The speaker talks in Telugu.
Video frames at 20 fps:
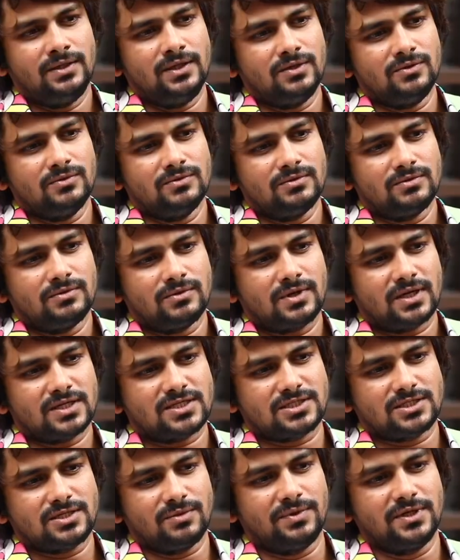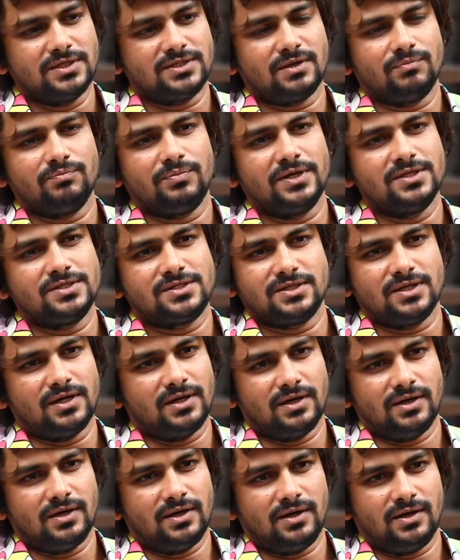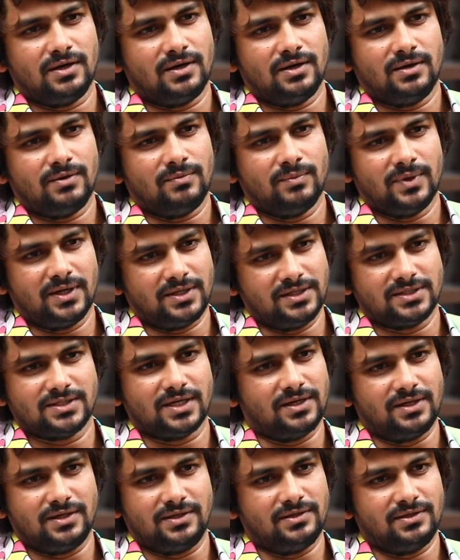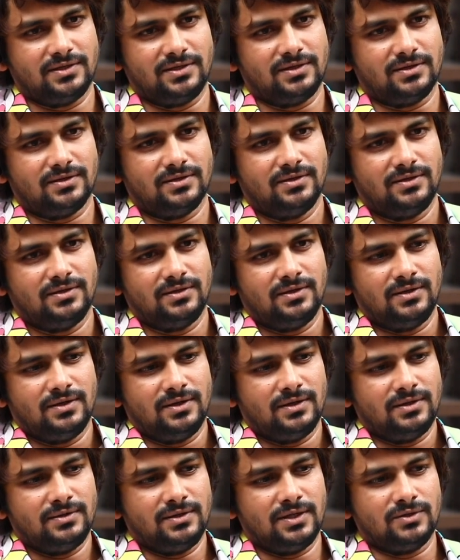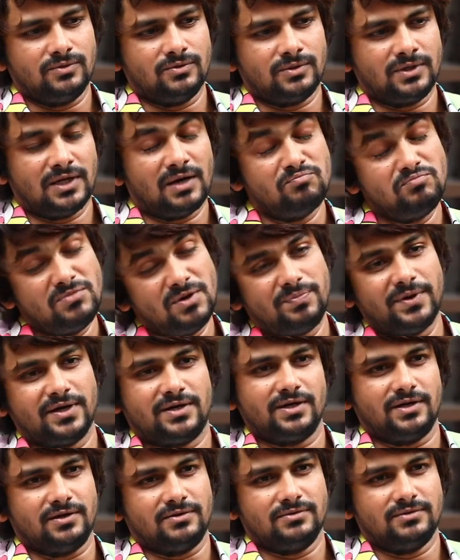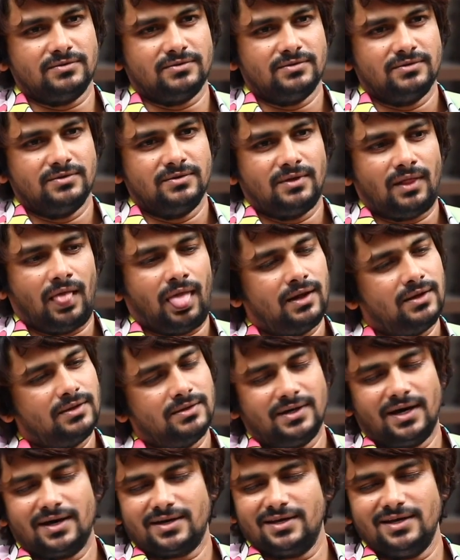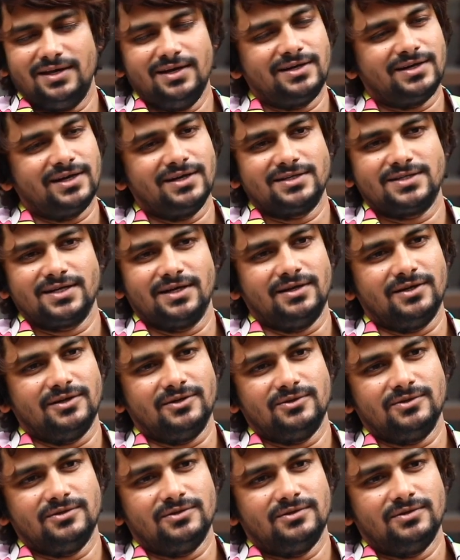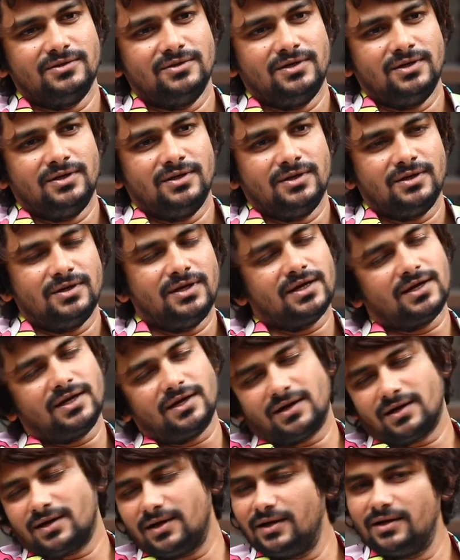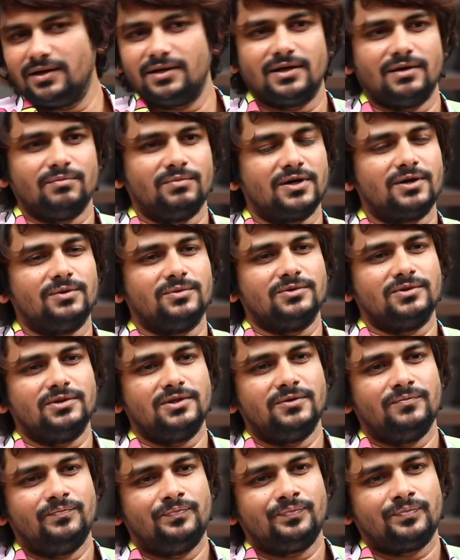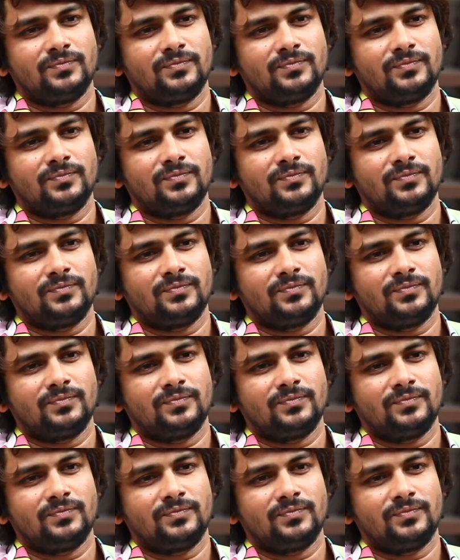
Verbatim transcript: నేను కష్టపడి సంపాదించిన మనీస్ అనేది నేను నమ్మి పెట్టాను నాకు ఏ టెన్షన్ లేదు నాకు ఎట్లయినా నమ్మకం ఉంది